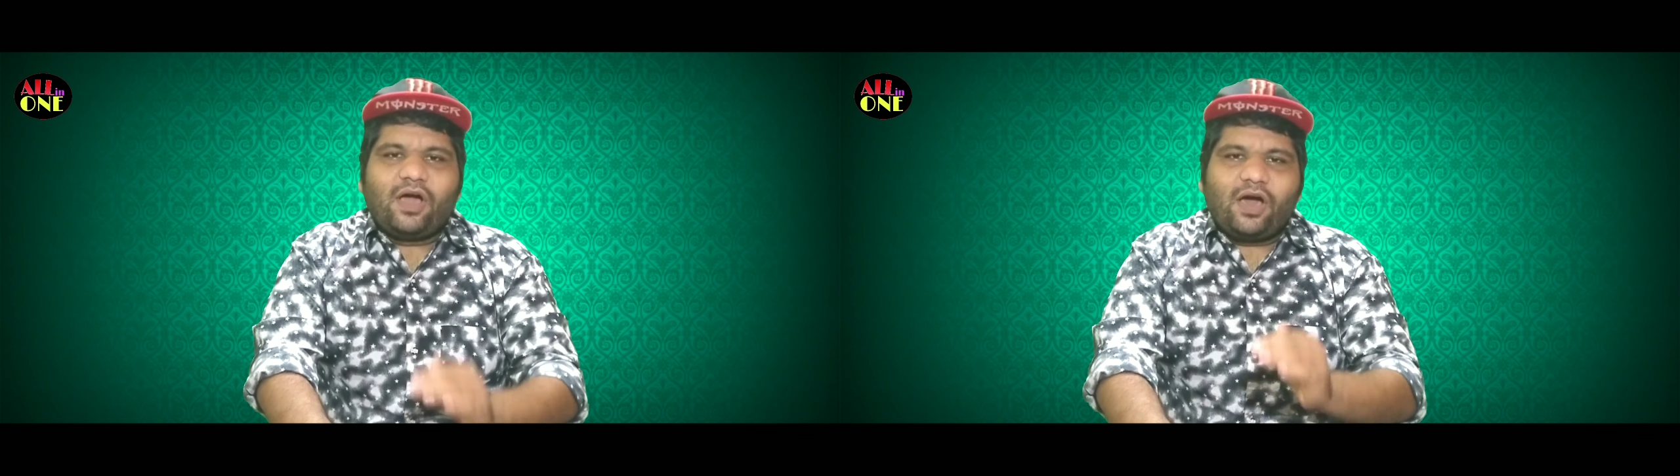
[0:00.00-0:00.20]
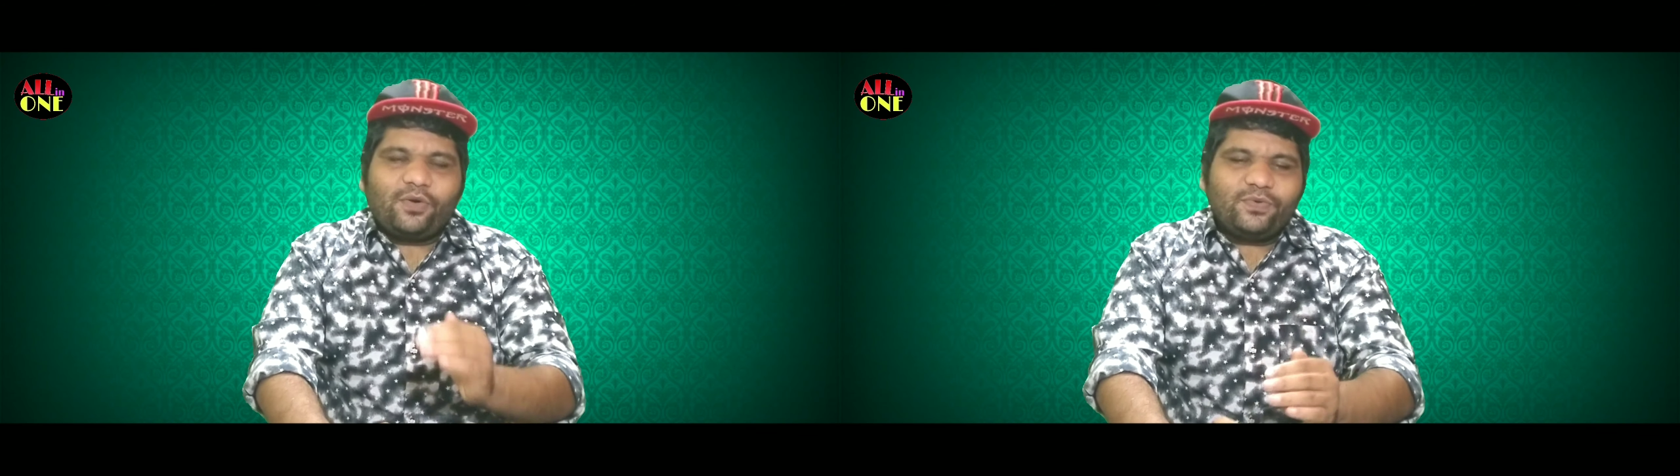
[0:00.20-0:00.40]

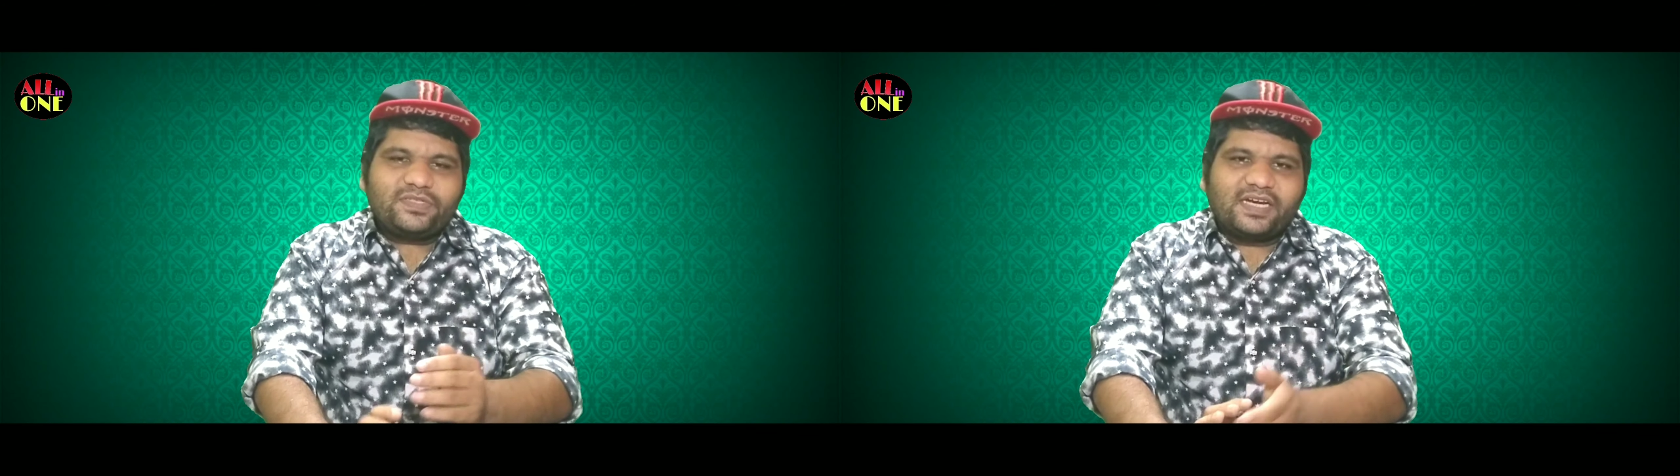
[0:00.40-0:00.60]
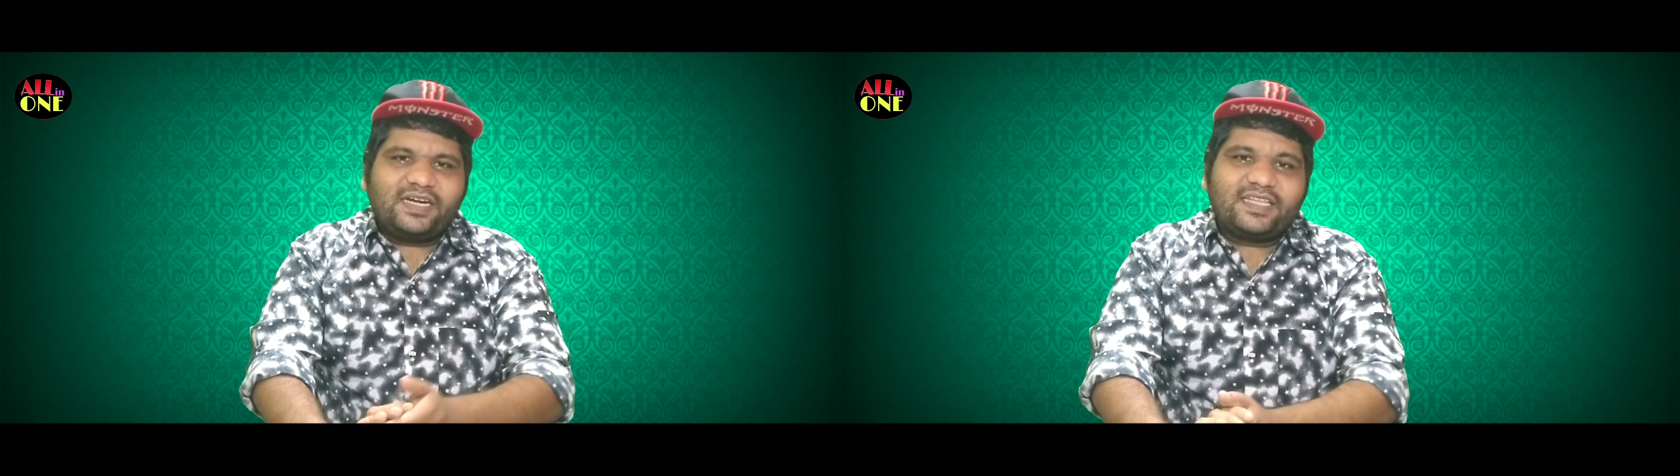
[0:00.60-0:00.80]
और
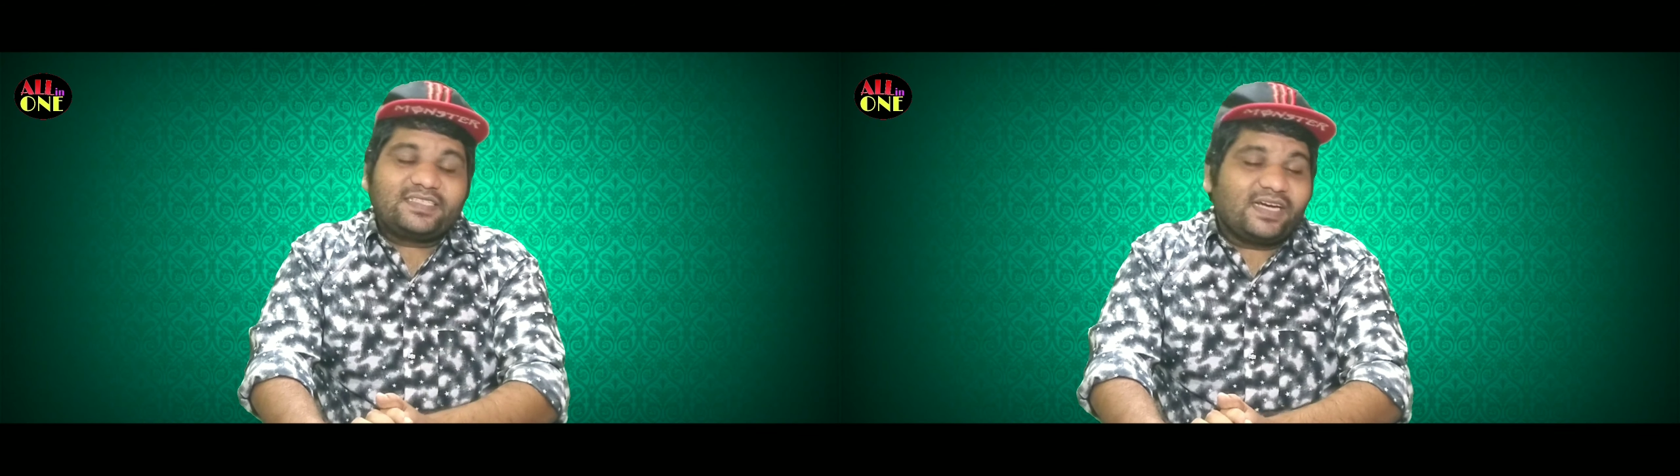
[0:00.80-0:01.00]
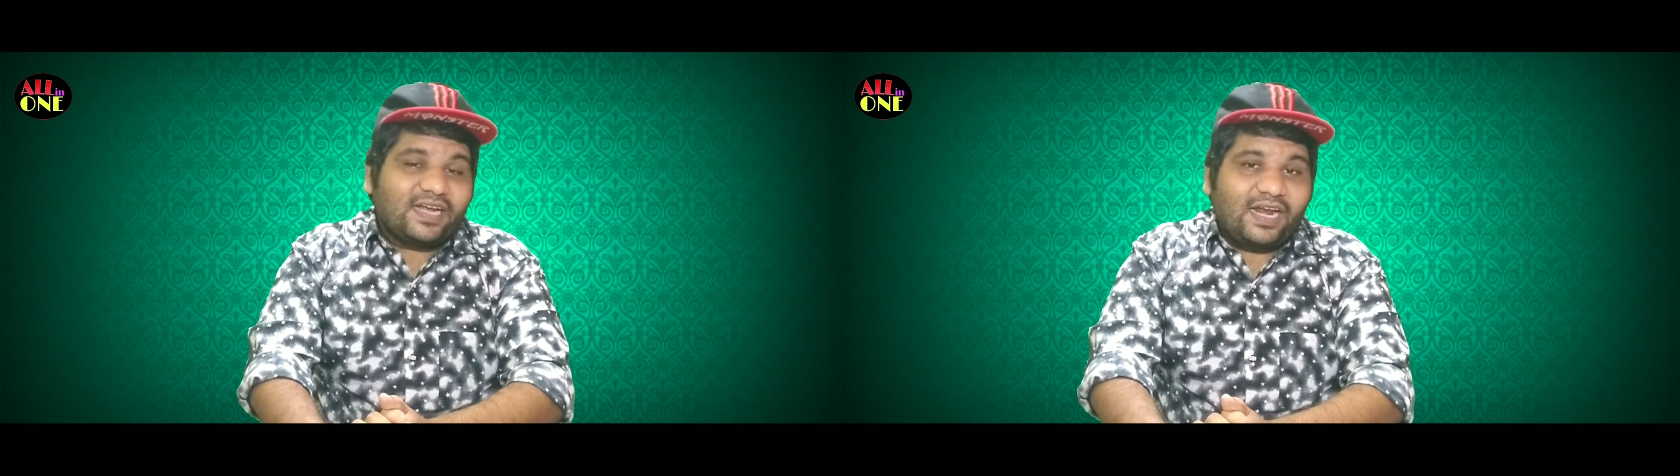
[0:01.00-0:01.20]
उस
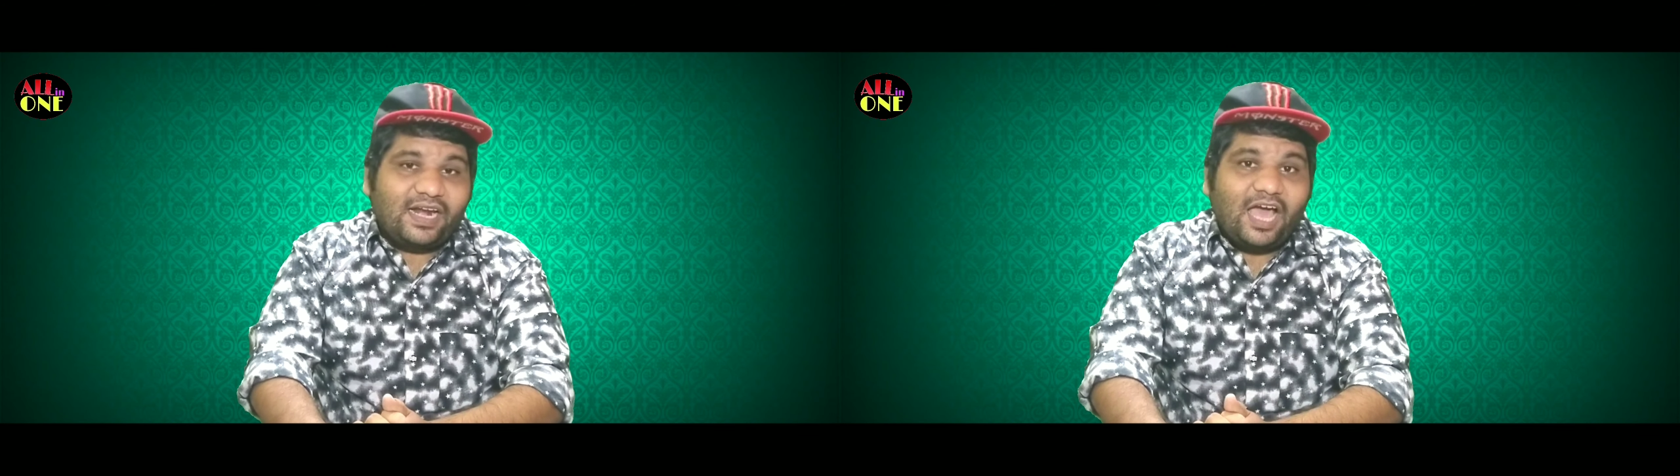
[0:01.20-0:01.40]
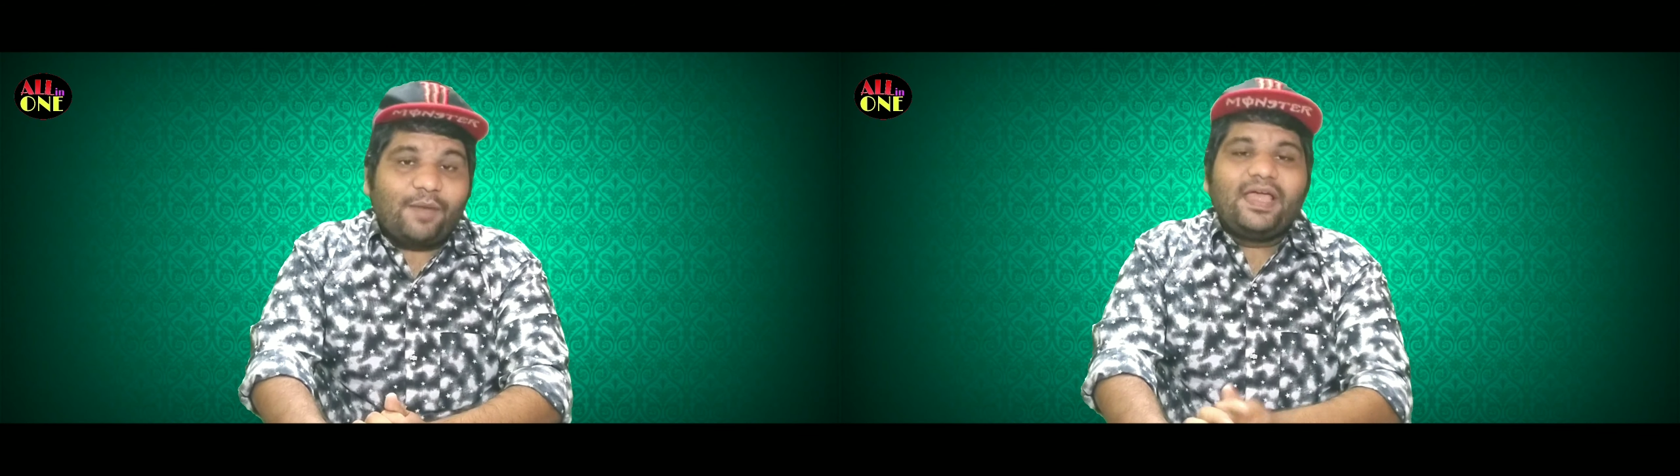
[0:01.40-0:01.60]
कंटेस्टेंट का
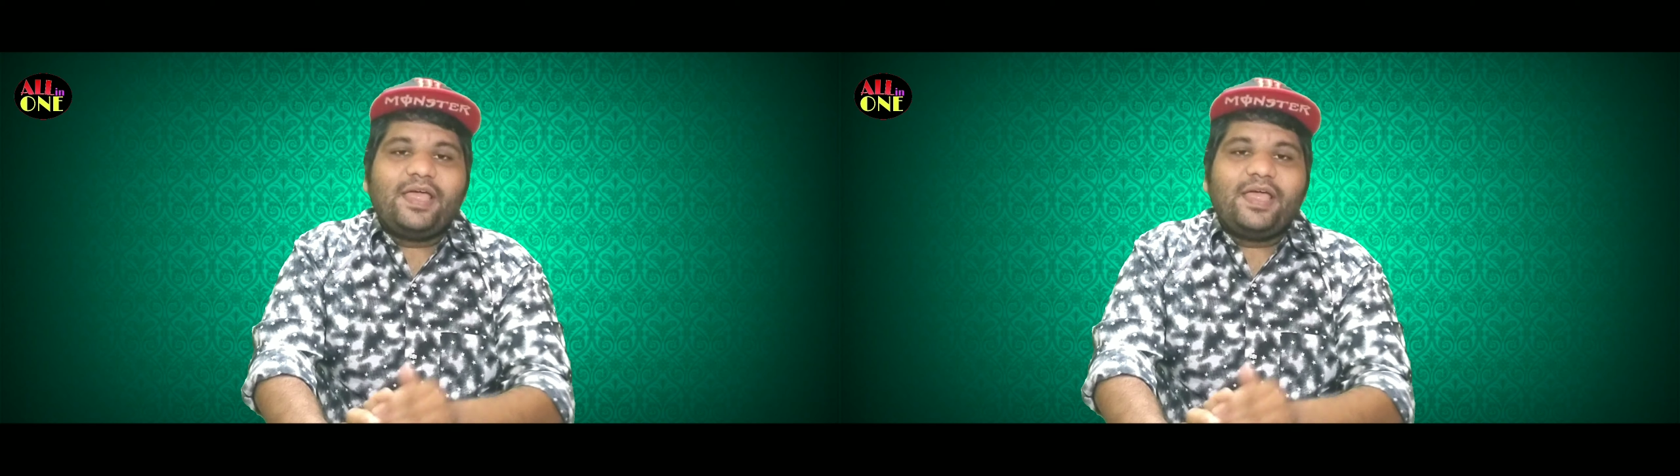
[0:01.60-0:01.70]
नाम